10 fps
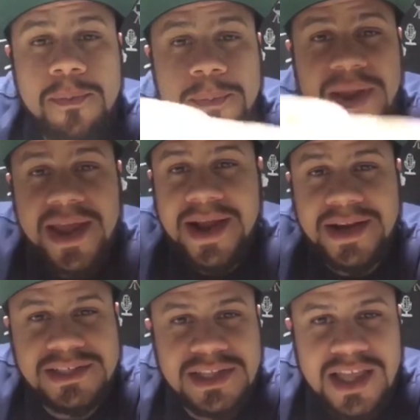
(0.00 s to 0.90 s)

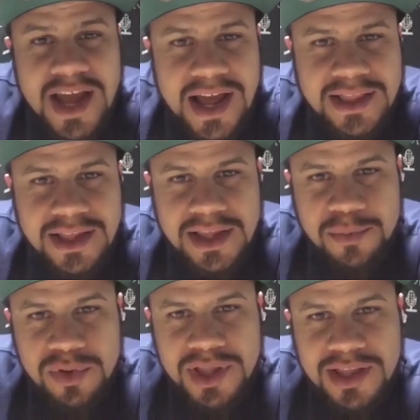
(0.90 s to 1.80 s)
pré-candidata a
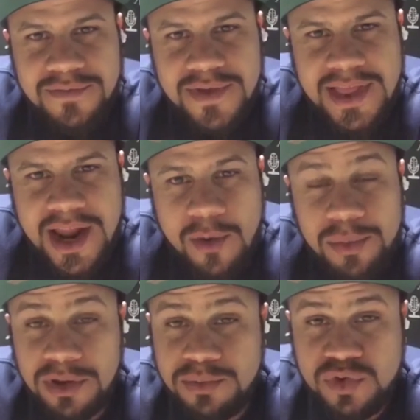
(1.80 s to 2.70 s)
deputada federal
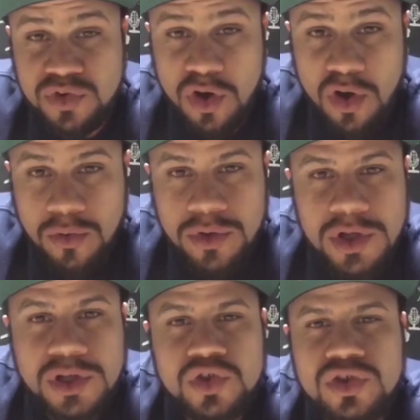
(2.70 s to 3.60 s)
pelo PSOL.
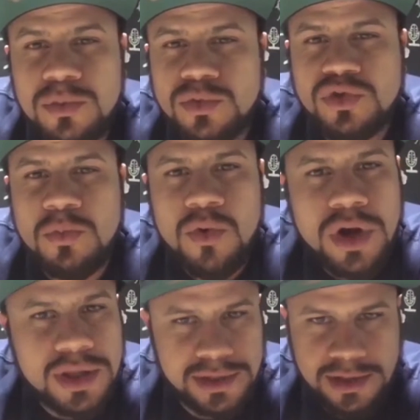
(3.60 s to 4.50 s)
Somos
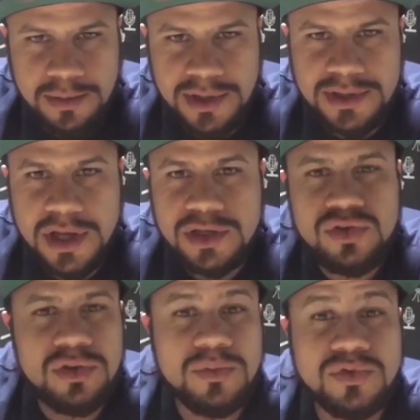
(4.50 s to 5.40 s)
muitas, irmãs.
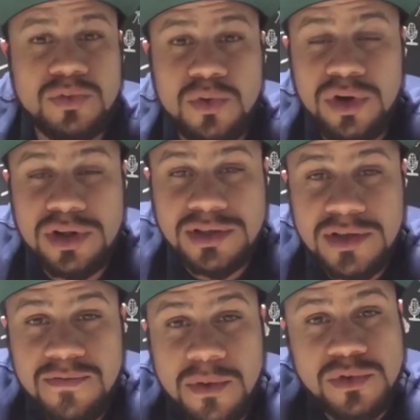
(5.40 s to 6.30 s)
Somos muitas
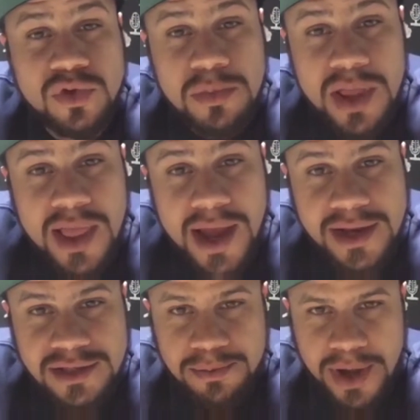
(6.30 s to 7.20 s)
e vamos
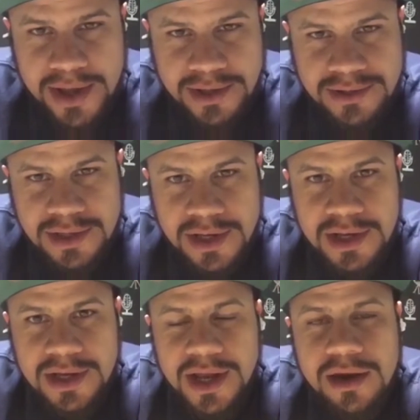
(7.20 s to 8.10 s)
dominar esse país.
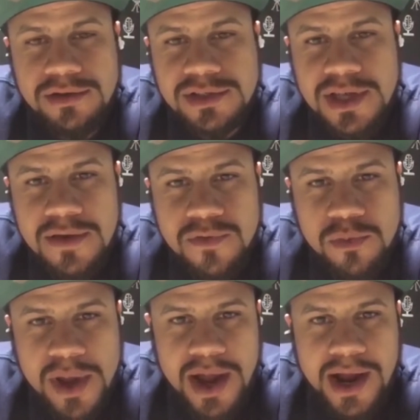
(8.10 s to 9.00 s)
Quero dizer,
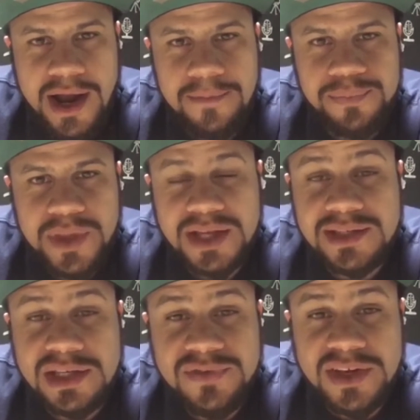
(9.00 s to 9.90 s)
viu, BH, a
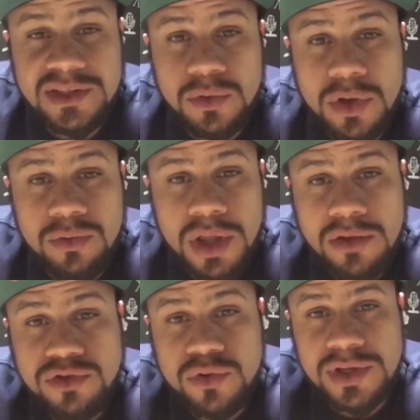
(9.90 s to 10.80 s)
satisfação que eu
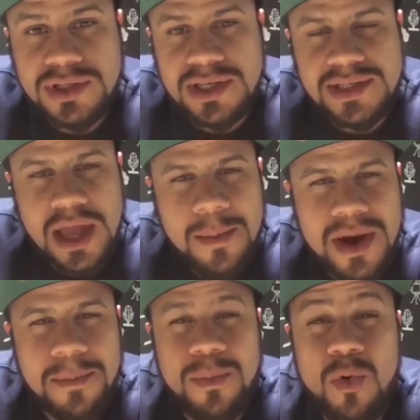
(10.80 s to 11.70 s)
tenho de conhecer essa
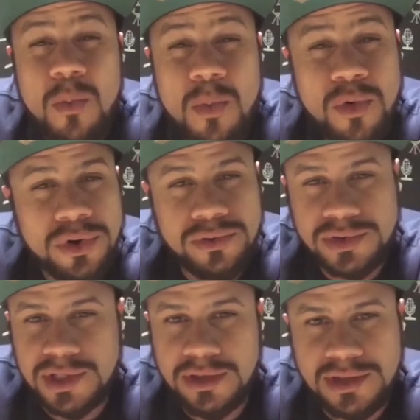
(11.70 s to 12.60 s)
irmã por
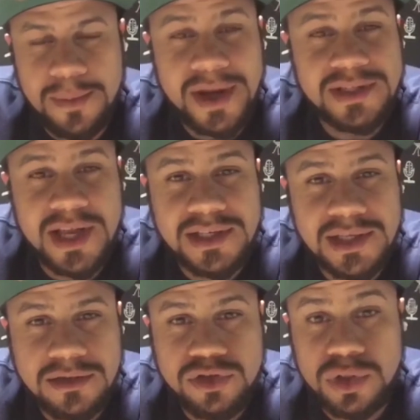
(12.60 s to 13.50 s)
muitos anos, já mais de
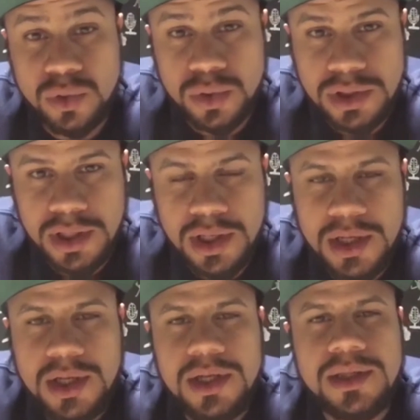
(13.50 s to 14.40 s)
10 anos de luta
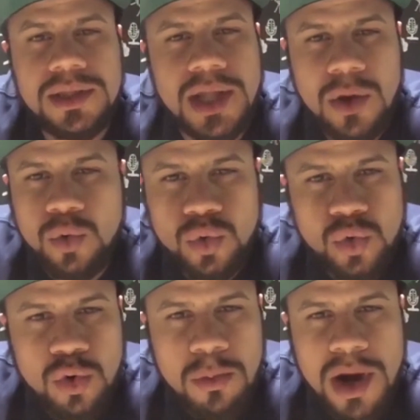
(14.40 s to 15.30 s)
na
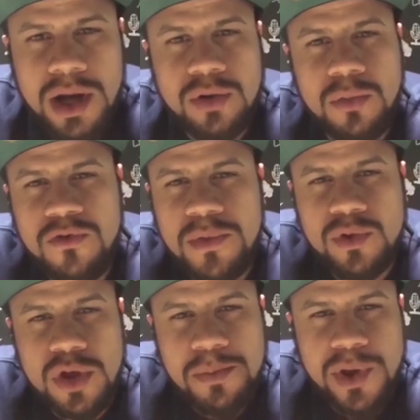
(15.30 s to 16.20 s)
cultura urbana, no
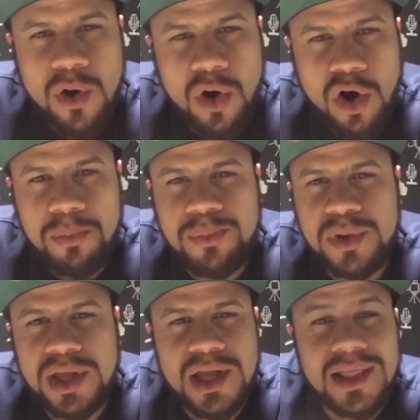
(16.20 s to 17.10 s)
movimento hip hop,
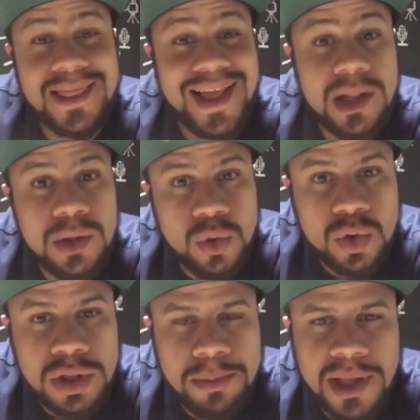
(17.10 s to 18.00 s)
na
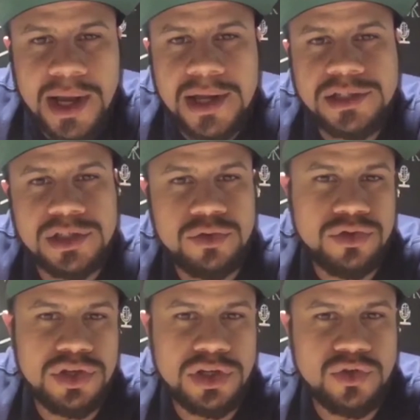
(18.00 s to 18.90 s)
luta pela garantia
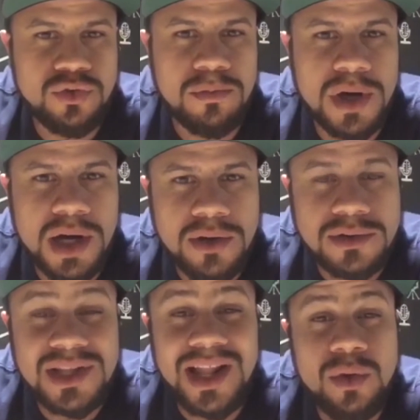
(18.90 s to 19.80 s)
dos direitos
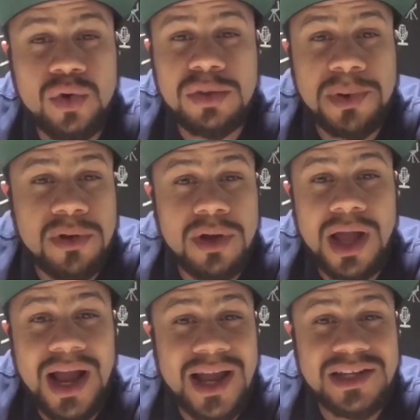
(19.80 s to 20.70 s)
humanos, na luta pela
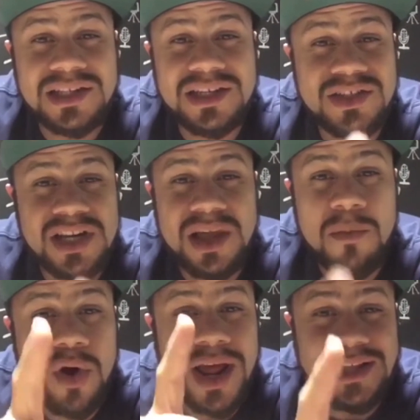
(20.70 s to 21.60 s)
garantia do direito à
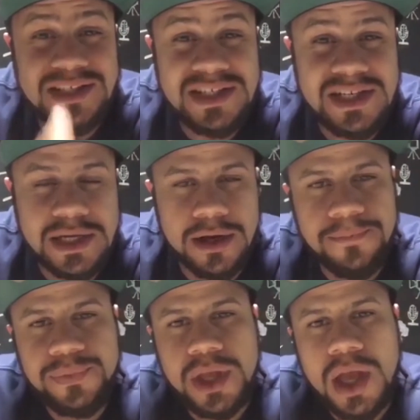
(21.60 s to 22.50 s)
moradia.
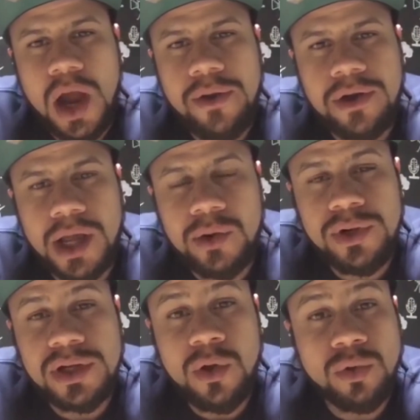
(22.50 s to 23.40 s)
A Aurea
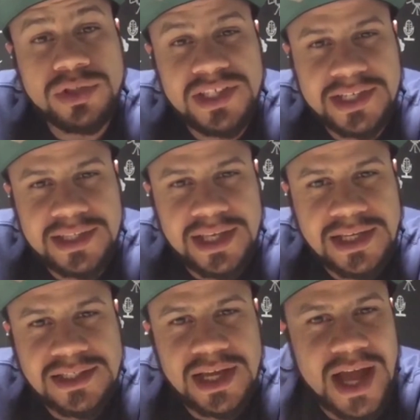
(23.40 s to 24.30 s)
Carolina, com
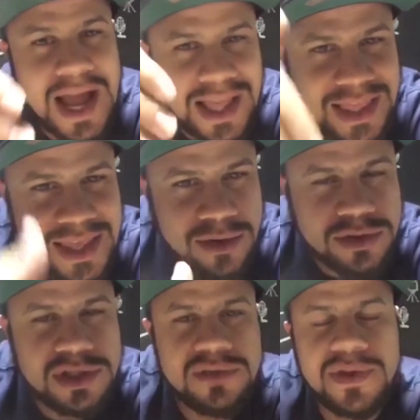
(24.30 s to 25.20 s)
certeza, aqui no
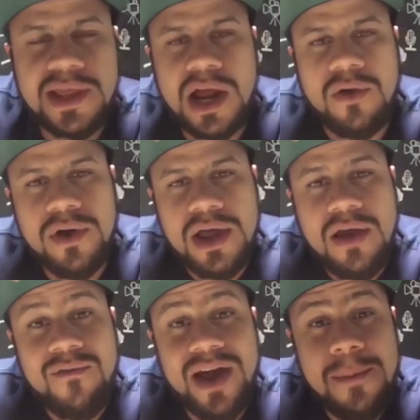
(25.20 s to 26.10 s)
Distrito Federal,
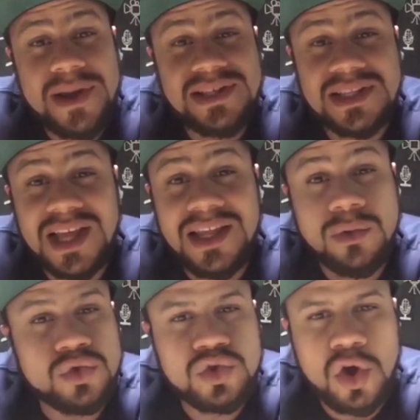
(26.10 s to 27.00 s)
vai representar
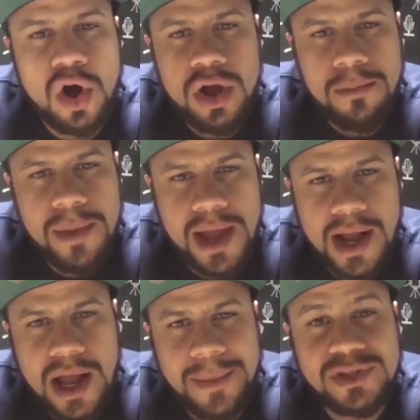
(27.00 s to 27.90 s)
não só
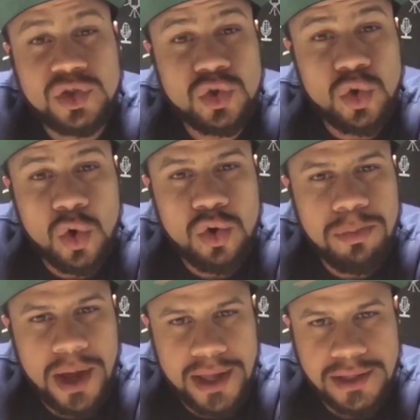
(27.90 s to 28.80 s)
BH, mas todo
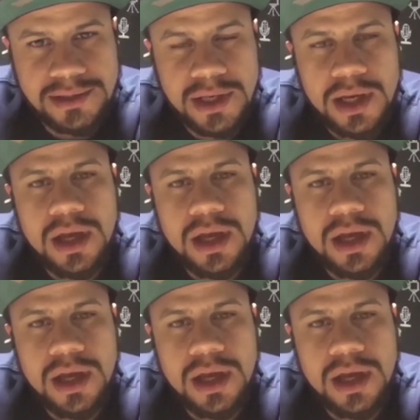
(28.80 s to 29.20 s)
o país.